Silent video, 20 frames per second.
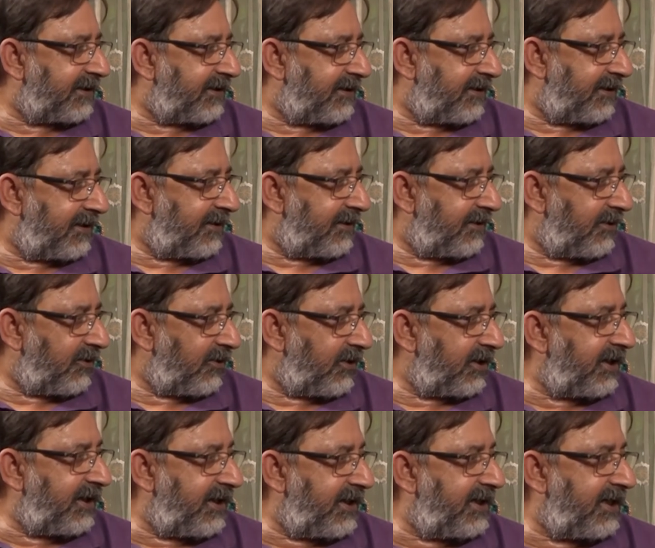कर रहे हैं
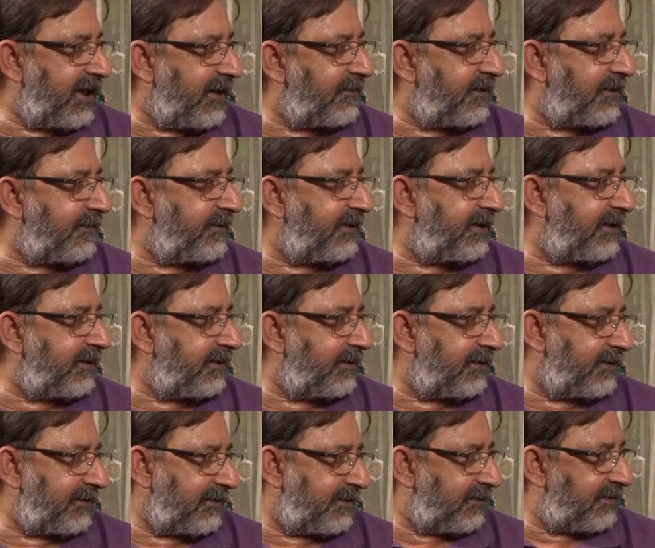और इंडिया में भी
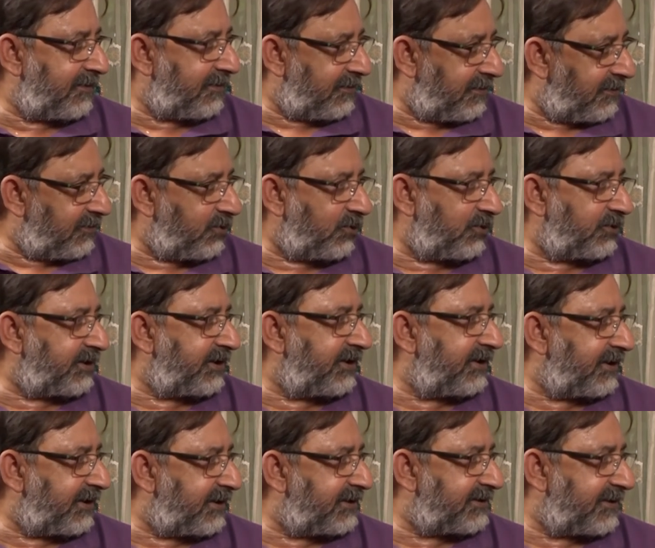दो
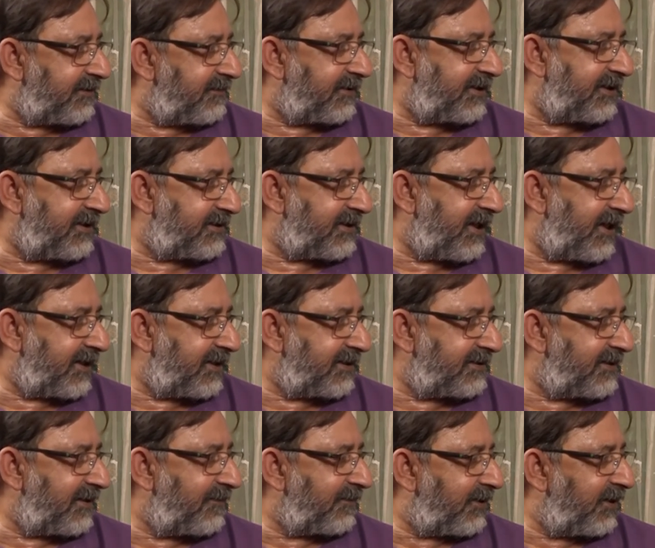तीन किस्म के चार
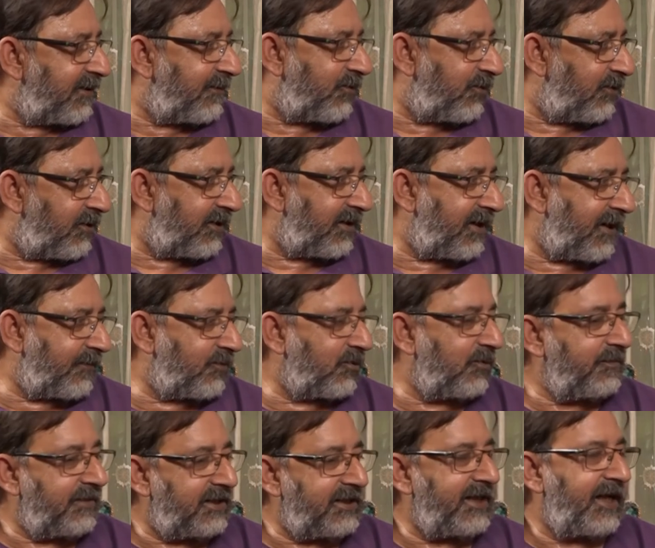किस्म के पुअर
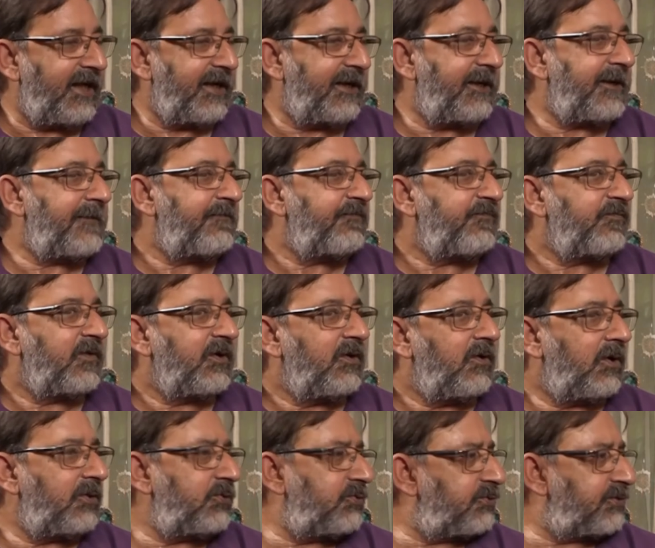आपको मिल जाएंगे
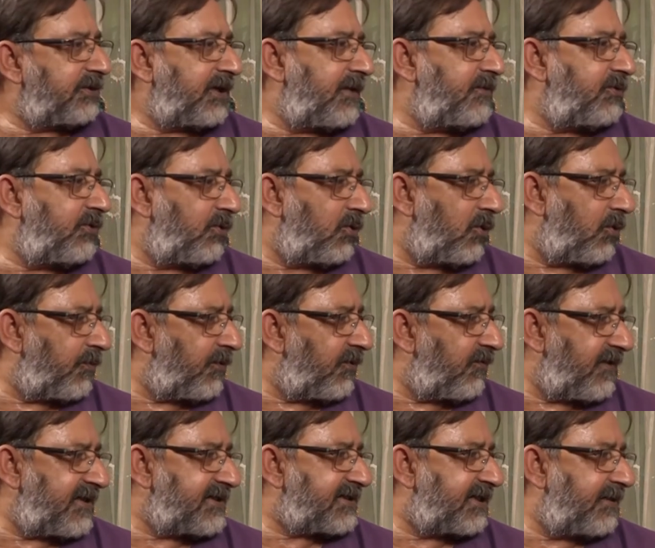और दूसरा हम यूरोप और
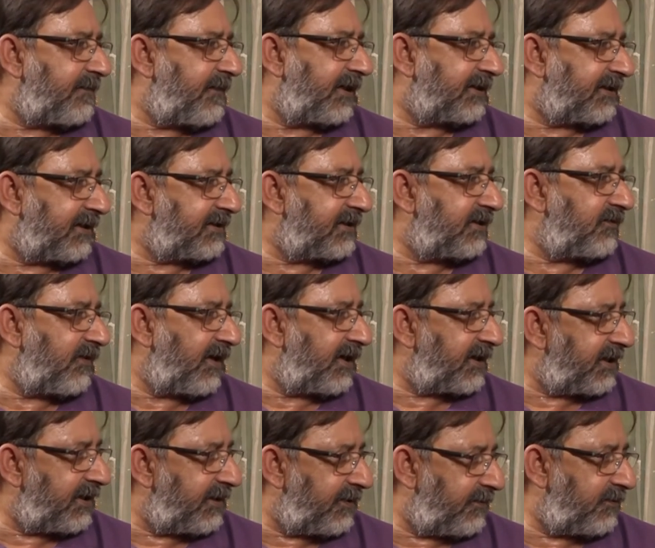वेस्ट की बात करते हैं वहाँ
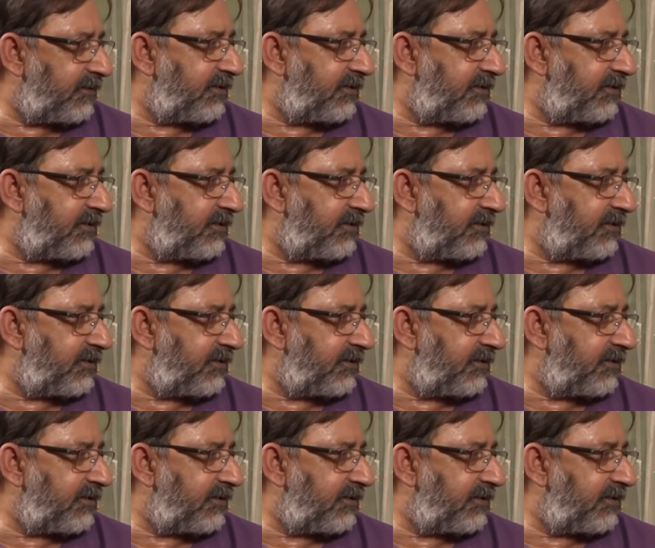की